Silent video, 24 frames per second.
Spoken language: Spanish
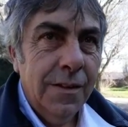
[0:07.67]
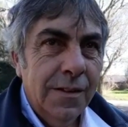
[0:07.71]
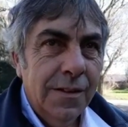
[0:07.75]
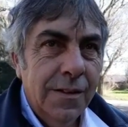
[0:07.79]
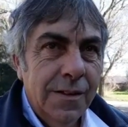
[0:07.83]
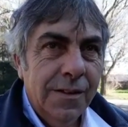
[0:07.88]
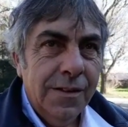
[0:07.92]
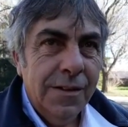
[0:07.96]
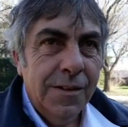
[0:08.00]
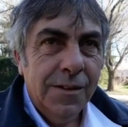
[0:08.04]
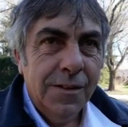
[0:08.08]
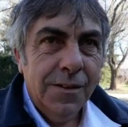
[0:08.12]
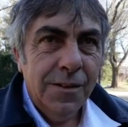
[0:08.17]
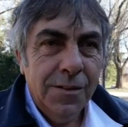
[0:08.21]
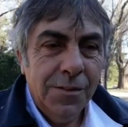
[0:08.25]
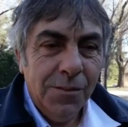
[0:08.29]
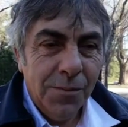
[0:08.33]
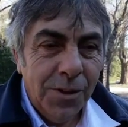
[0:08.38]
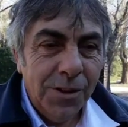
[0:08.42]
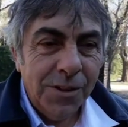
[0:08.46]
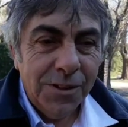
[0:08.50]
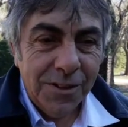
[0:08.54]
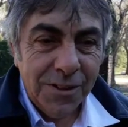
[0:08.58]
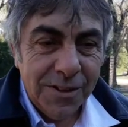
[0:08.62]
Juan Carlos.
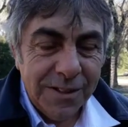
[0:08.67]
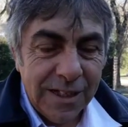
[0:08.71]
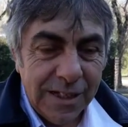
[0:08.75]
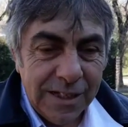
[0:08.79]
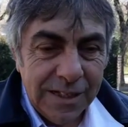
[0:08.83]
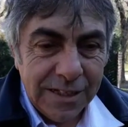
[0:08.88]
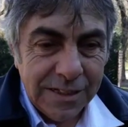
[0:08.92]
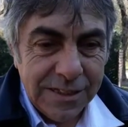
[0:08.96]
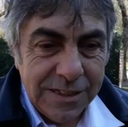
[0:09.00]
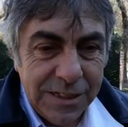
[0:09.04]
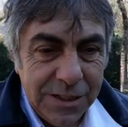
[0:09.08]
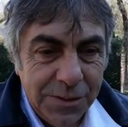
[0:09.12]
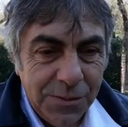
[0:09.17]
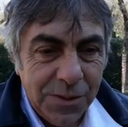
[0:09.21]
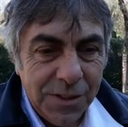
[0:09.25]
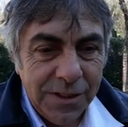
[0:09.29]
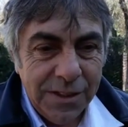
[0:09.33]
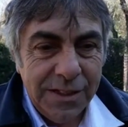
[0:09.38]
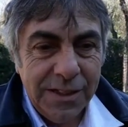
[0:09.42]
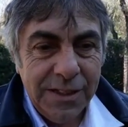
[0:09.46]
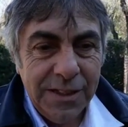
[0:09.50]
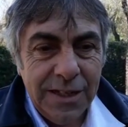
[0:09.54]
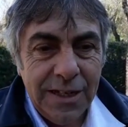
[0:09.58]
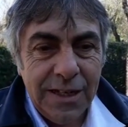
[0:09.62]
Bueno, tal y así, buen
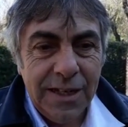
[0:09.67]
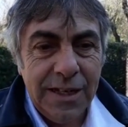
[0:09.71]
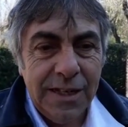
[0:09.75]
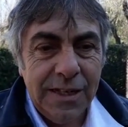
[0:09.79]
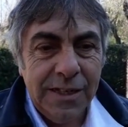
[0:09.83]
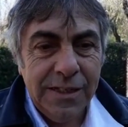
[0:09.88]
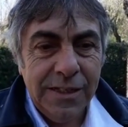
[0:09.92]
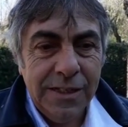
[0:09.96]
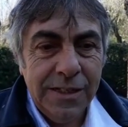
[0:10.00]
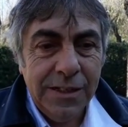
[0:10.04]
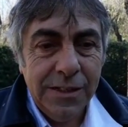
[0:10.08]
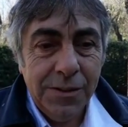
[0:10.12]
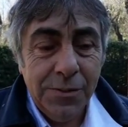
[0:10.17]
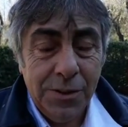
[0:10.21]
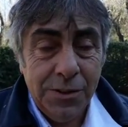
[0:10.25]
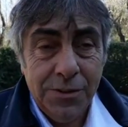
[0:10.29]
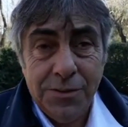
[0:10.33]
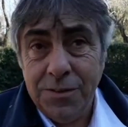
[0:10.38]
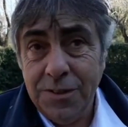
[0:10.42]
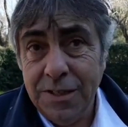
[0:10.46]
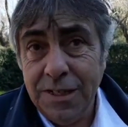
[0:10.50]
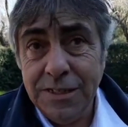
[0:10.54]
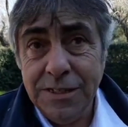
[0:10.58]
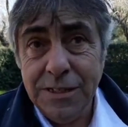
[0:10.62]
día. Eh,
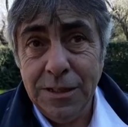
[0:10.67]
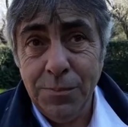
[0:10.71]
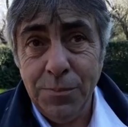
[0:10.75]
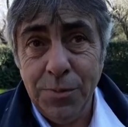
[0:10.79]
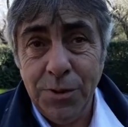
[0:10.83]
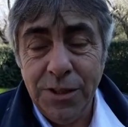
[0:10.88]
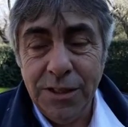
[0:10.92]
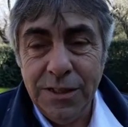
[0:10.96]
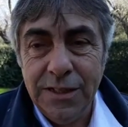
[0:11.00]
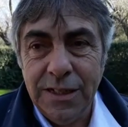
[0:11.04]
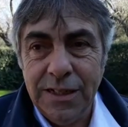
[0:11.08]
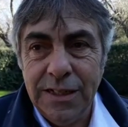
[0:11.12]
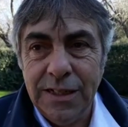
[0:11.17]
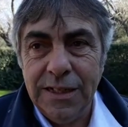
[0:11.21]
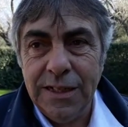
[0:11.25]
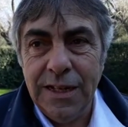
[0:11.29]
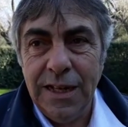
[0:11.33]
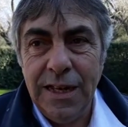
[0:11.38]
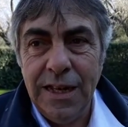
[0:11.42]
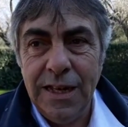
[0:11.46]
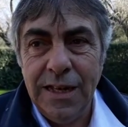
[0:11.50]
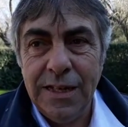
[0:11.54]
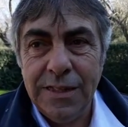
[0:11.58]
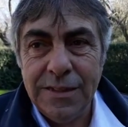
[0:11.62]
bueno, gracias por estar
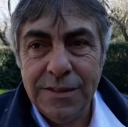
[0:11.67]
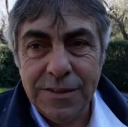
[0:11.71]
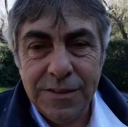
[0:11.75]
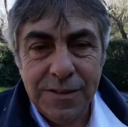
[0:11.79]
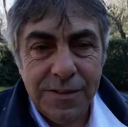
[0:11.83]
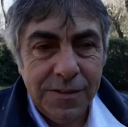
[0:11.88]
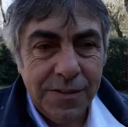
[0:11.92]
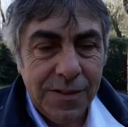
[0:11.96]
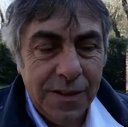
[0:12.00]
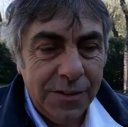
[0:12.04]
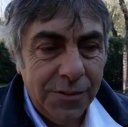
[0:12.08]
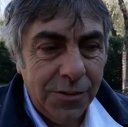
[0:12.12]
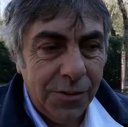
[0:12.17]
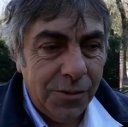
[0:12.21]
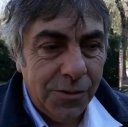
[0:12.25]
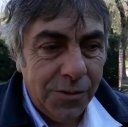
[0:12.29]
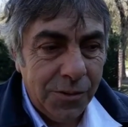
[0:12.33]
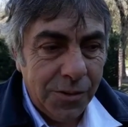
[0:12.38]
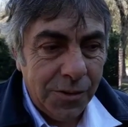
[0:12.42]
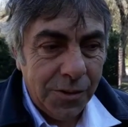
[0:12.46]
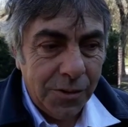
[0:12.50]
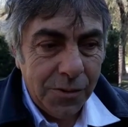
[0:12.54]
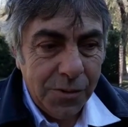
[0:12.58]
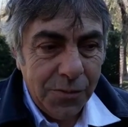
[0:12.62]
acá, dando
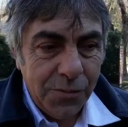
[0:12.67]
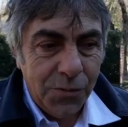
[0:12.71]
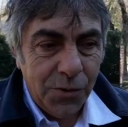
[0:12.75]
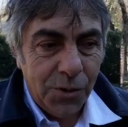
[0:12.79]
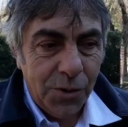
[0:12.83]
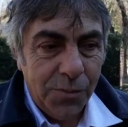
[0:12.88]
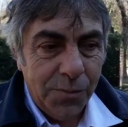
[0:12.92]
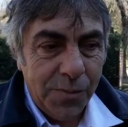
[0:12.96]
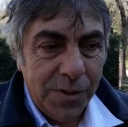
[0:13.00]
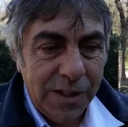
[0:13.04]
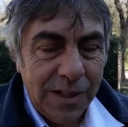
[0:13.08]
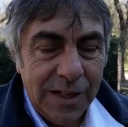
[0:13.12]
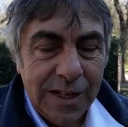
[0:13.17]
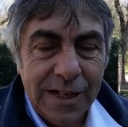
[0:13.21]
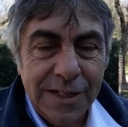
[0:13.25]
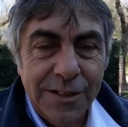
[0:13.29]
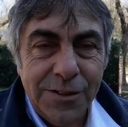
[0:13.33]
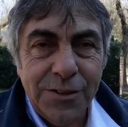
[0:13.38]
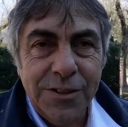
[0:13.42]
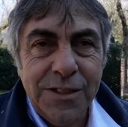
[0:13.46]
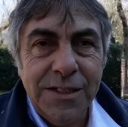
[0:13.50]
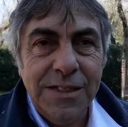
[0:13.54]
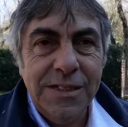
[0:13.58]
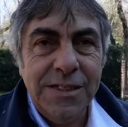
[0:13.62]
los, informes y las
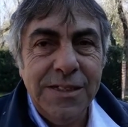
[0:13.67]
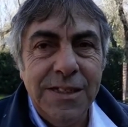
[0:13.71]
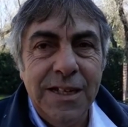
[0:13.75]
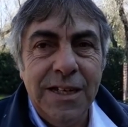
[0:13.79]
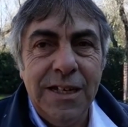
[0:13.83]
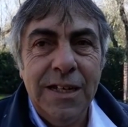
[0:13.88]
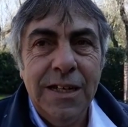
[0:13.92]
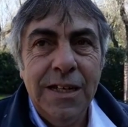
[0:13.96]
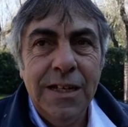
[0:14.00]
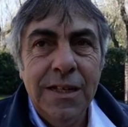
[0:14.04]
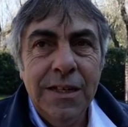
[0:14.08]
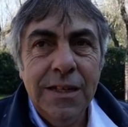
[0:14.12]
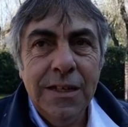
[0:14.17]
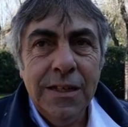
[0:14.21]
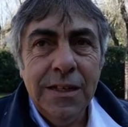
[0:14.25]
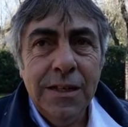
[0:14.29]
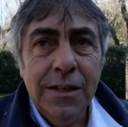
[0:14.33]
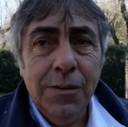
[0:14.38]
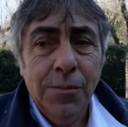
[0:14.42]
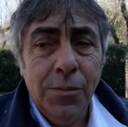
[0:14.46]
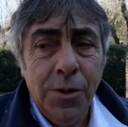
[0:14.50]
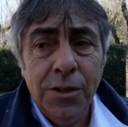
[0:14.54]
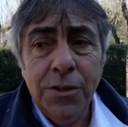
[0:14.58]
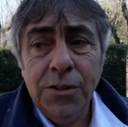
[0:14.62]
noticias.
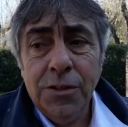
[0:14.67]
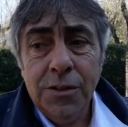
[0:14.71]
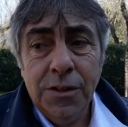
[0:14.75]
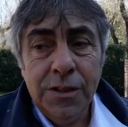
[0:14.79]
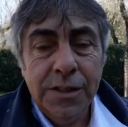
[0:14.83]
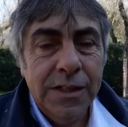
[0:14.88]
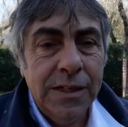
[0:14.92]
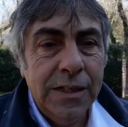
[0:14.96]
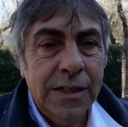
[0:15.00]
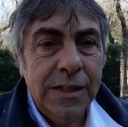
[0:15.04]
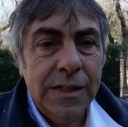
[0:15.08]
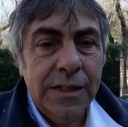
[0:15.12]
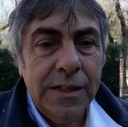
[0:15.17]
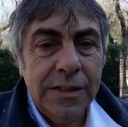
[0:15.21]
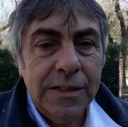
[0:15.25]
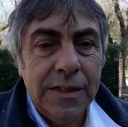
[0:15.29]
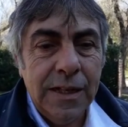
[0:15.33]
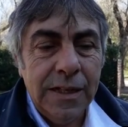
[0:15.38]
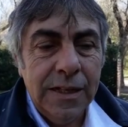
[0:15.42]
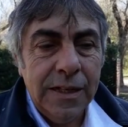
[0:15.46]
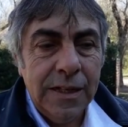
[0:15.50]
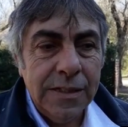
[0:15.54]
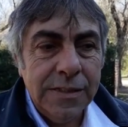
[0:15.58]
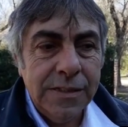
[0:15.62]
Bueno, eh,
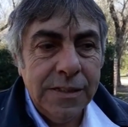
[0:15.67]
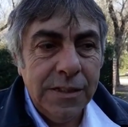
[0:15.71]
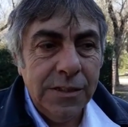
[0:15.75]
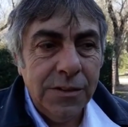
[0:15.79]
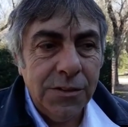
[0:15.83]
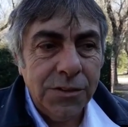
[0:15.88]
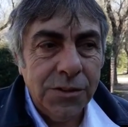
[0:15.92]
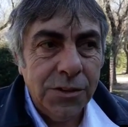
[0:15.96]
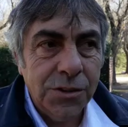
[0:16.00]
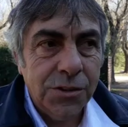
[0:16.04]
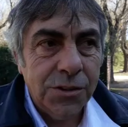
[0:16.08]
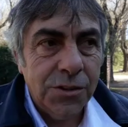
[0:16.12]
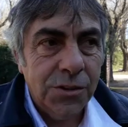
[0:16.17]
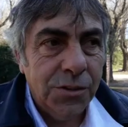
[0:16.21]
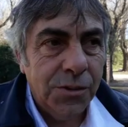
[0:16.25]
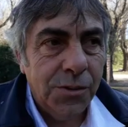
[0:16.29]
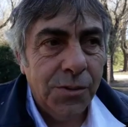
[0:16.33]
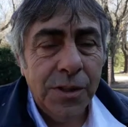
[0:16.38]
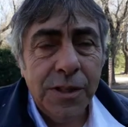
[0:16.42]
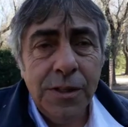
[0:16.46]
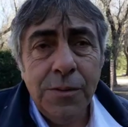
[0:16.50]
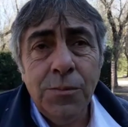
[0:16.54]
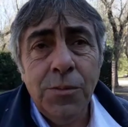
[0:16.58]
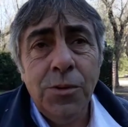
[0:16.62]
tal y así, nosotros
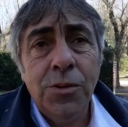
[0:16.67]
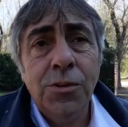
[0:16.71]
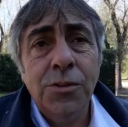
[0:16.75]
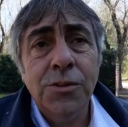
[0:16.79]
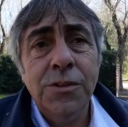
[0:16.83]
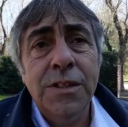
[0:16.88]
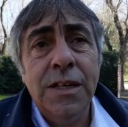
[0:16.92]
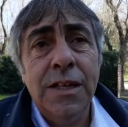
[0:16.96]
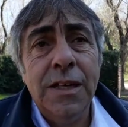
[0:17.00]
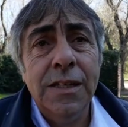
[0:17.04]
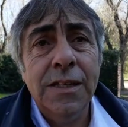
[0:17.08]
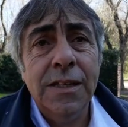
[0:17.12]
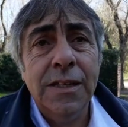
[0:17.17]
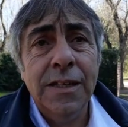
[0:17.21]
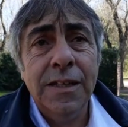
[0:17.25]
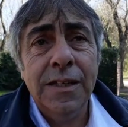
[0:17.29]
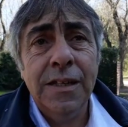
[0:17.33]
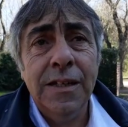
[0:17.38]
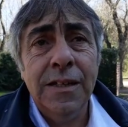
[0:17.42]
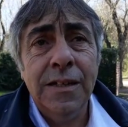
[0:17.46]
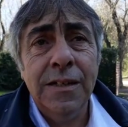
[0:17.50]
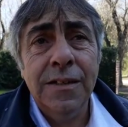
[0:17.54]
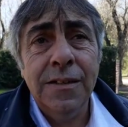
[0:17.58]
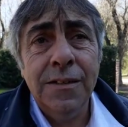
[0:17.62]
venimos ya desde
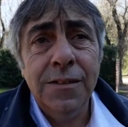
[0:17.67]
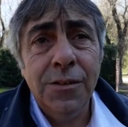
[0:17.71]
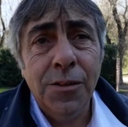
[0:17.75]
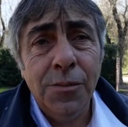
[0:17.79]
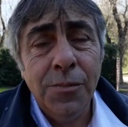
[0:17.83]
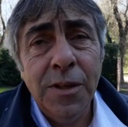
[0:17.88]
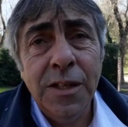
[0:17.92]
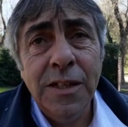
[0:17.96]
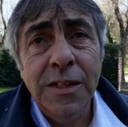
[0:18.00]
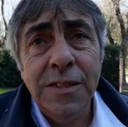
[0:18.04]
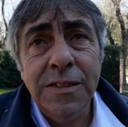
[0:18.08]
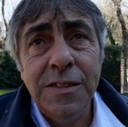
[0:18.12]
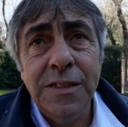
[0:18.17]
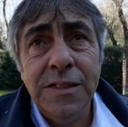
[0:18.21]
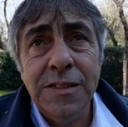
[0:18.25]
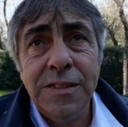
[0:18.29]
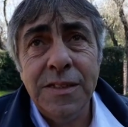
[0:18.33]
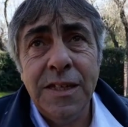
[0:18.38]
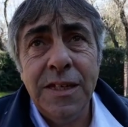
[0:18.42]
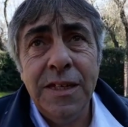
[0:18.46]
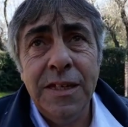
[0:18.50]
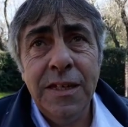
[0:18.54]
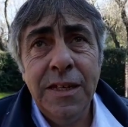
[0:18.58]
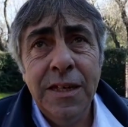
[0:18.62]
el
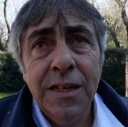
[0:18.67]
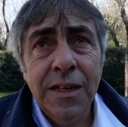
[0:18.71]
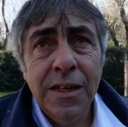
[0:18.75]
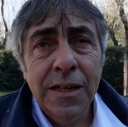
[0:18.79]
2016